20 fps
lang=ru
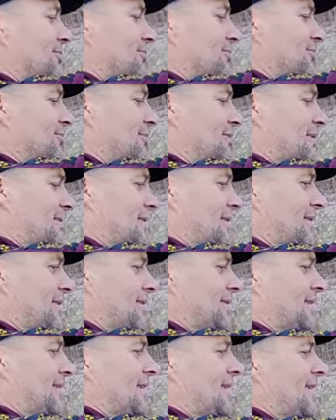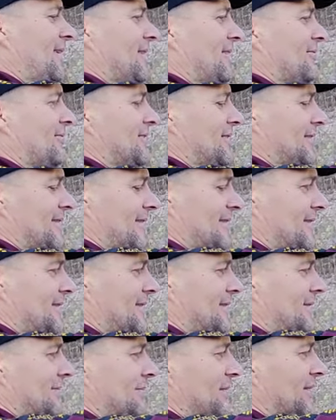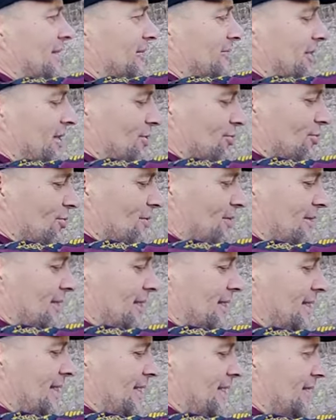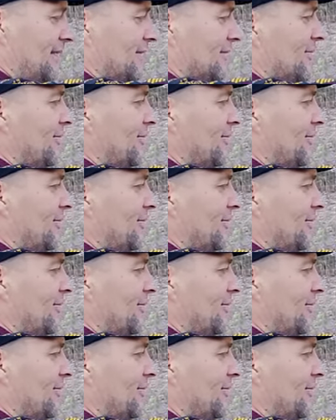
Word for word: вот тут взялась. Блин, вижу какая.